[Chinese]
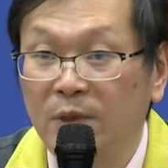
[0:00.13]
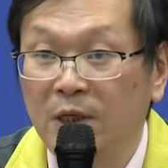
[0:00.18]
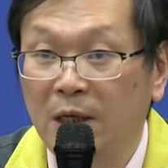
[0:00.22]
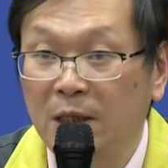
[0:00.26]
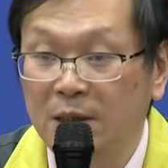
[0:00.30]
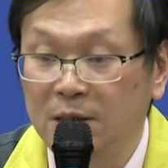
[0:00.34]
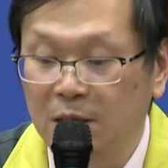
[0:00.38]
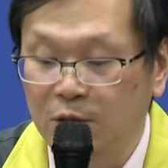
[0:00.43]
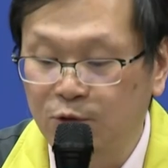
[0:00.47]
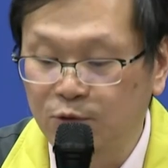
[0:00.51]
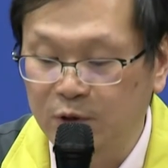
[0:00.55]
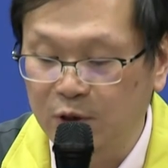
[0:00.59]
密
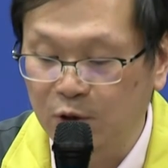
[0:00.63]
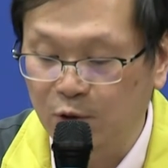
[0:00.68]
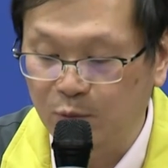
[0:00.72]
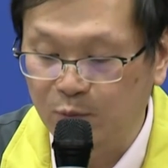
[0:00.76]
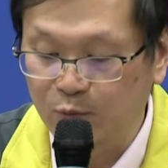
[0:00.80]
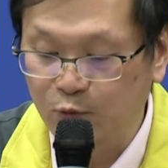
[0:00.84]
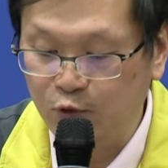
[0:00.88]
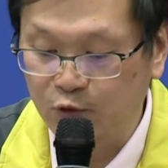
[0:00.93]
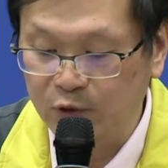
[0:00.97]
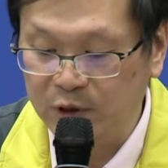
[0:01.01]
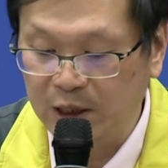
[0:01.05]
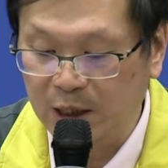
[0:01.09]
切接触
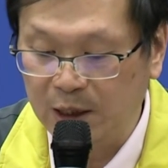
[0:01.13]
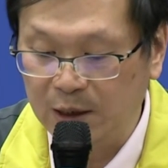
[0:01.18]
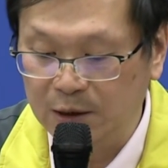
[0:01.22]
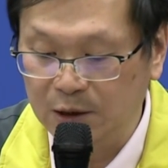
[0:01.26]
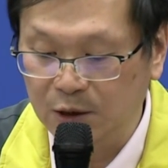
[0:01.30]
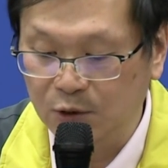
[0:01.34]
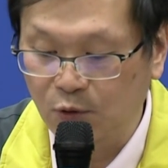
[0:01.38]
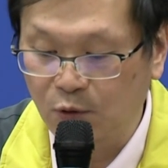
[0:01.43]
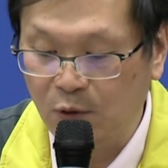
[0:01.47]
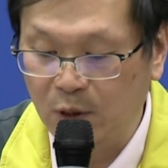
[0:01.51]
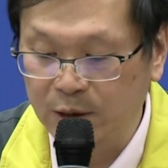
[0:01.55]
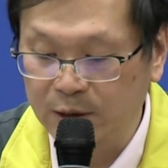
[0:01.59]
者目
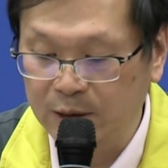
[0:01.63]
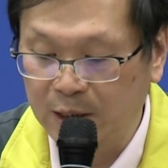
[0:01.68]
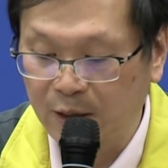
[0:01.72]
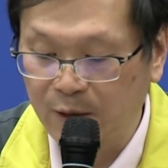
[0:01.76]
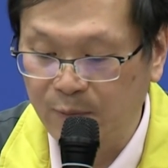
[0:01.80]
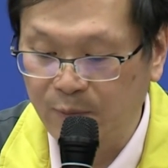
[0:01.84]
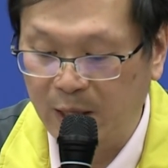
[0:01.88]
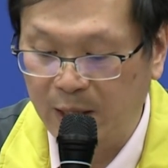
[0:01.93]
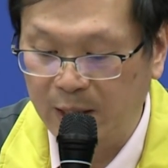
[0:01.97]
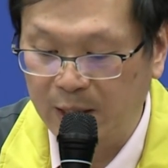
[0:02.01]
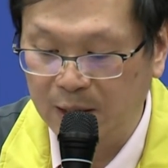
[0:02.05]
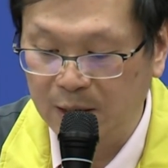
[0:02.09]
前已经框
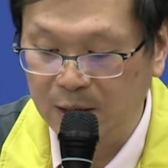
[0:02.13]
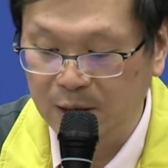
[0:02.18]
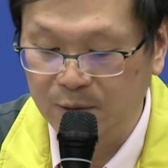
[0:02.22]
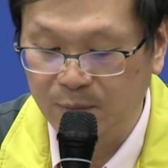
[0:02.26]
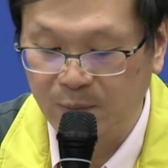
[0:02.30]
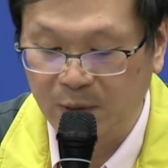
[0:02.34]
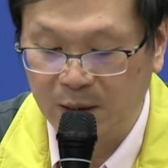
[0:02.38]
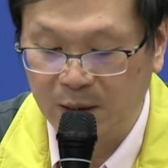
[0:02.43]
到一百零